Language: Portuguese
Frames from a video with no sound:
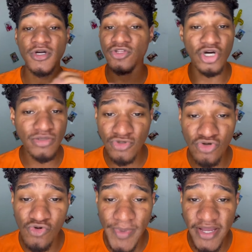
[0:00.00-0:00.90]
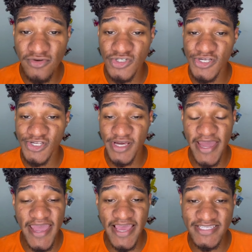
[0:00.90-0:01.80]
Todo mundo com medo, gente.
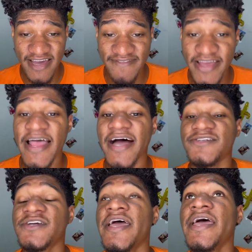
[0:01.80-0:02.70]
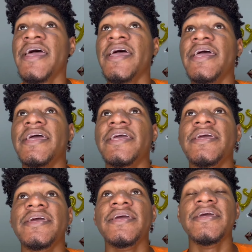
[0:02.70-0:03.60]
É, essa é a verdade.
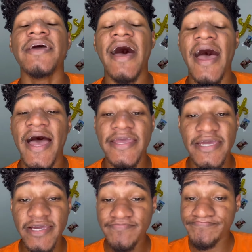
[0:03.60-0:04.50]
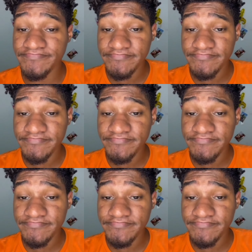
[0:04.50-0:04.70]
E aí